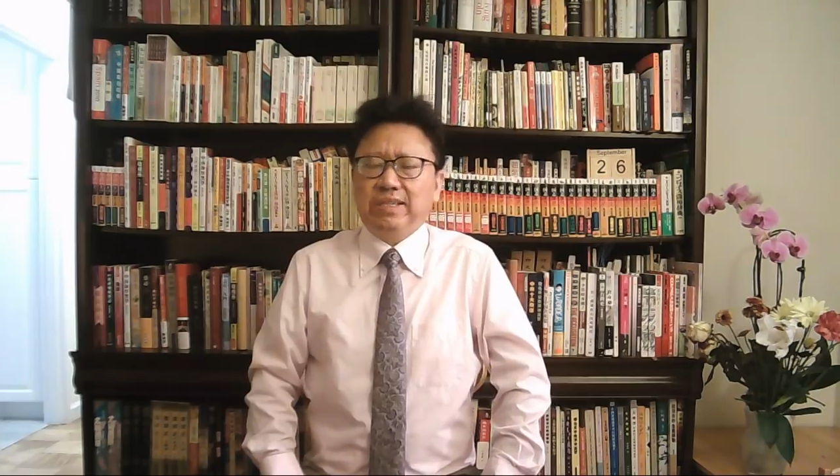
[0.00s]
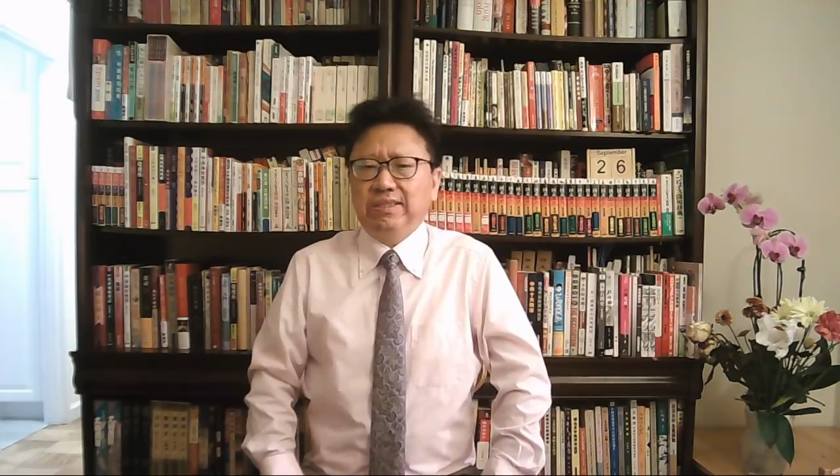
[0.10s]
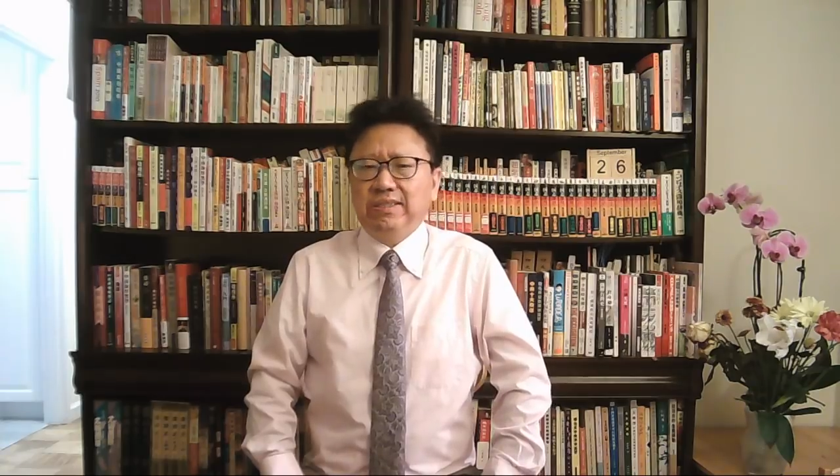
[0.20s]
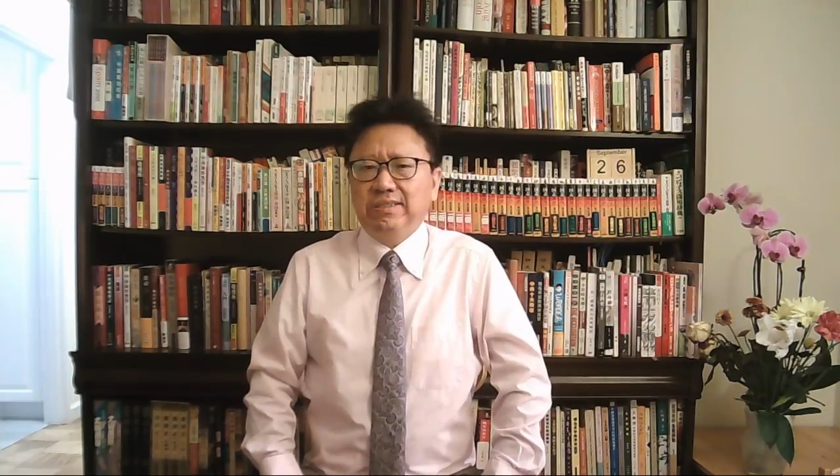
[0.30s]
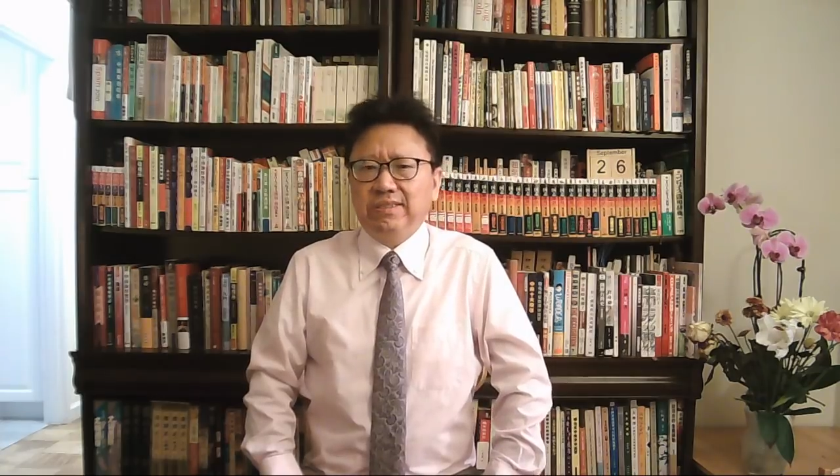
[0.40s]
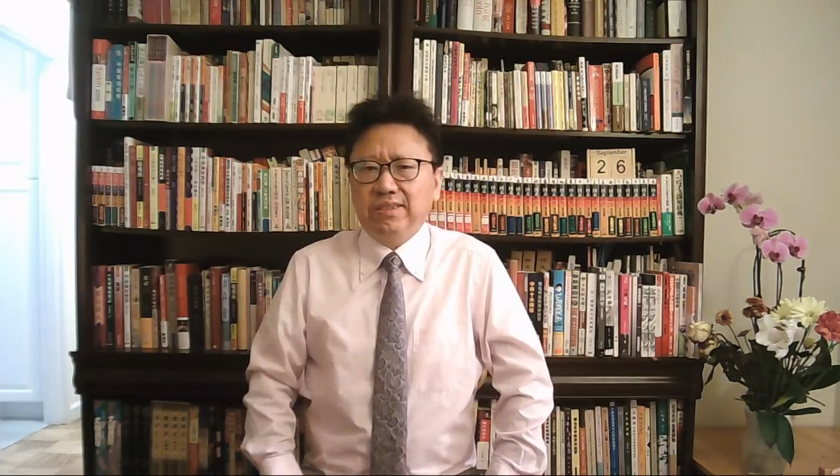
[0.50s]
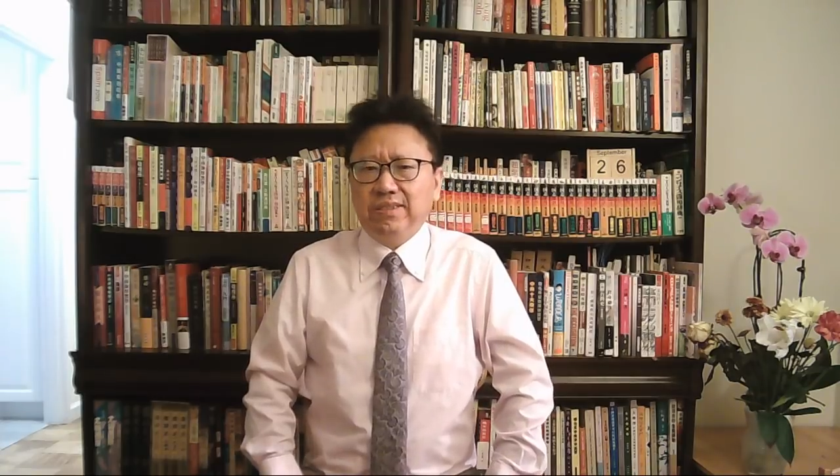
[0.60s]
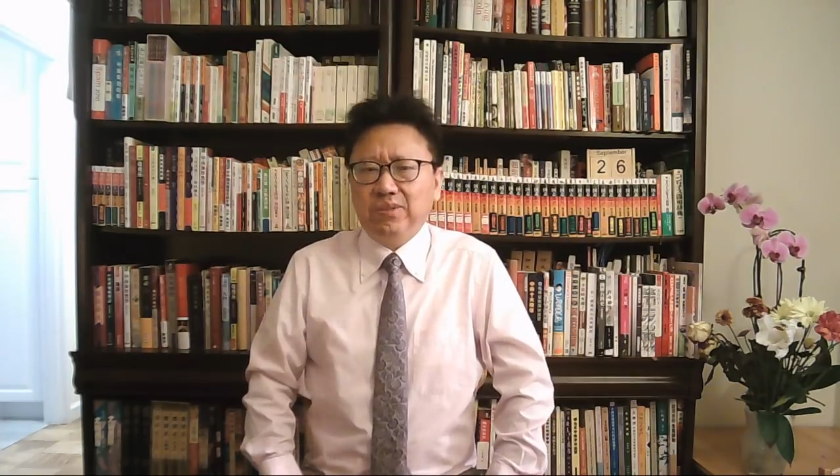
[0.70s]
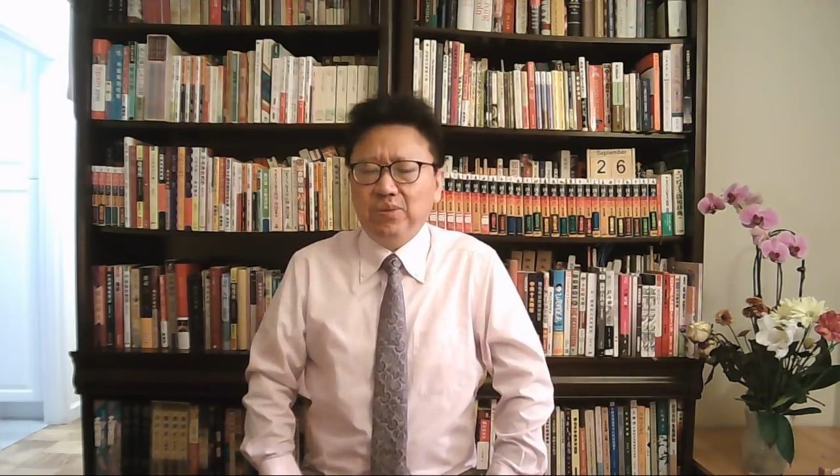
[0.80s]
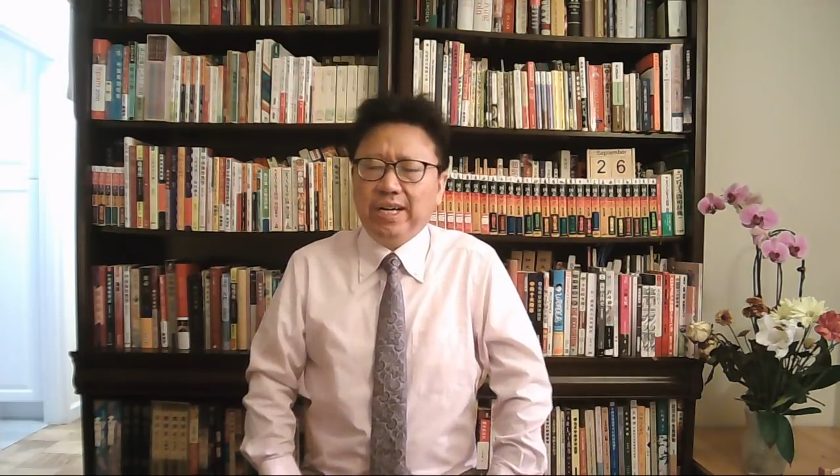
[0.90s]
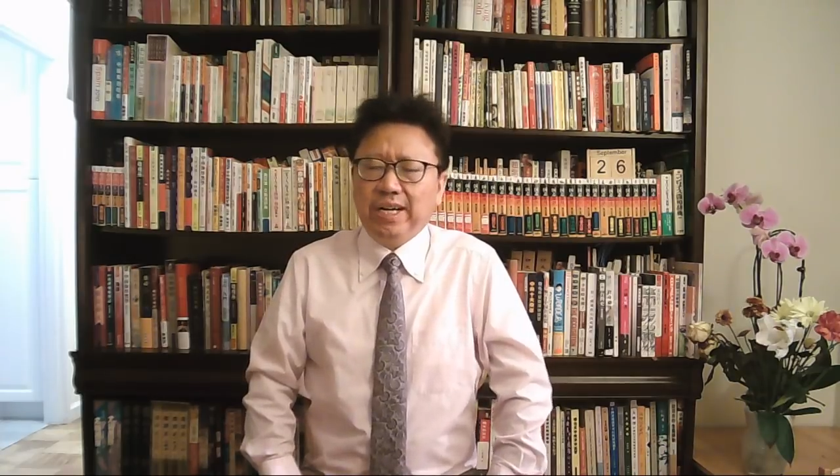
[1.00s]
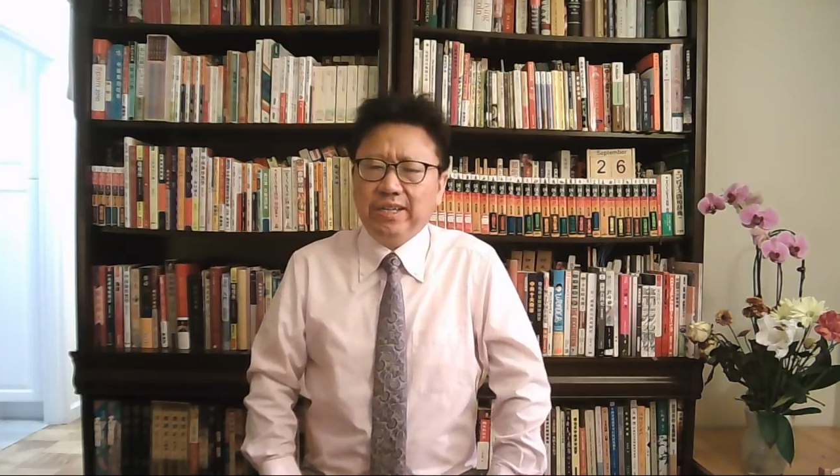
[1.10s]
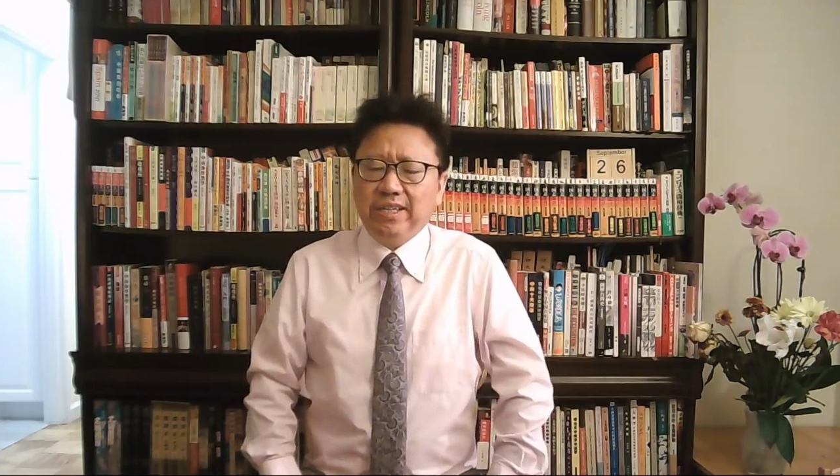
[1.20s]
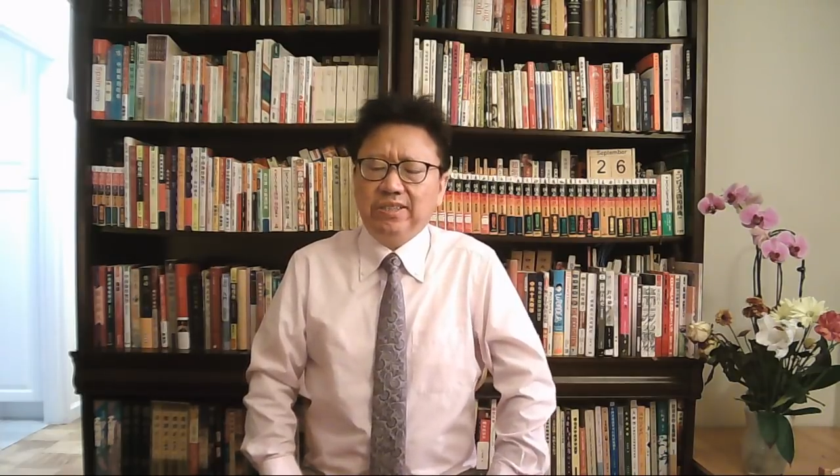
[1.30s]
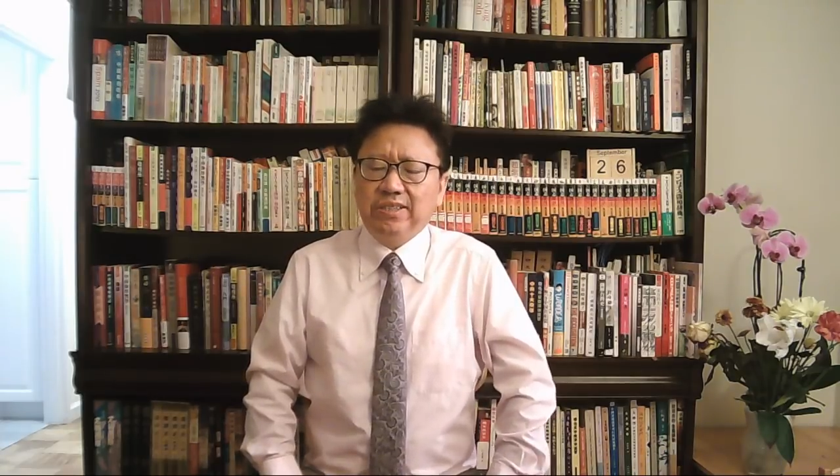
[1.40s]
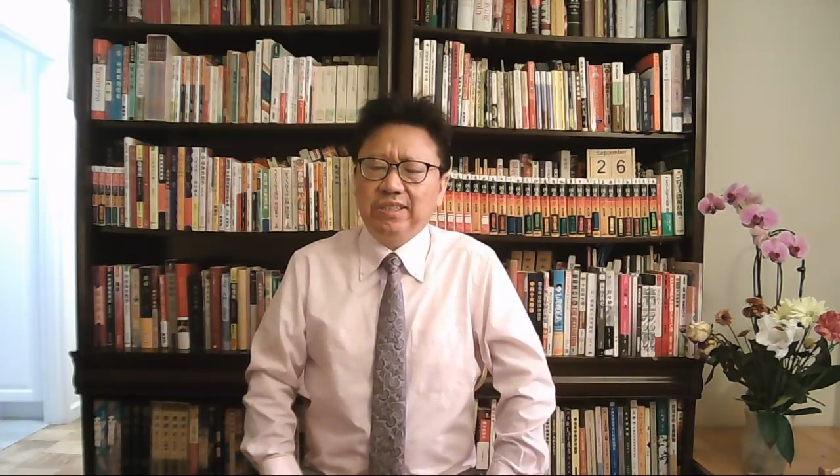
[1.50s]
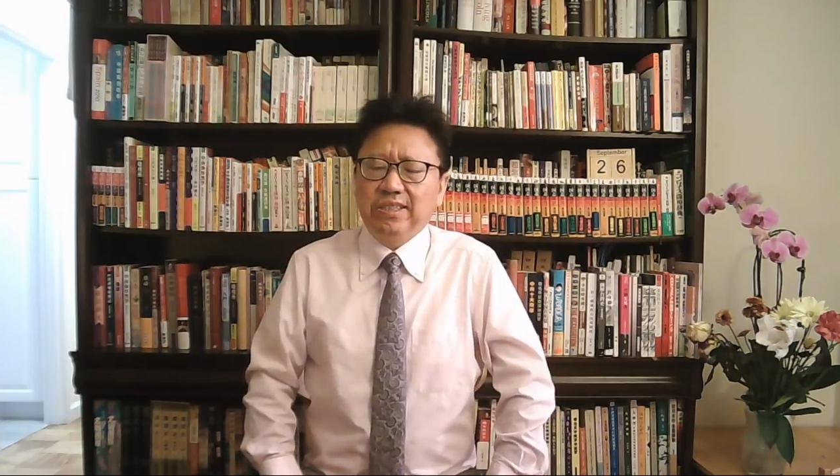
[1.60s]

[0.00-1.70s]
的这个绿卡也好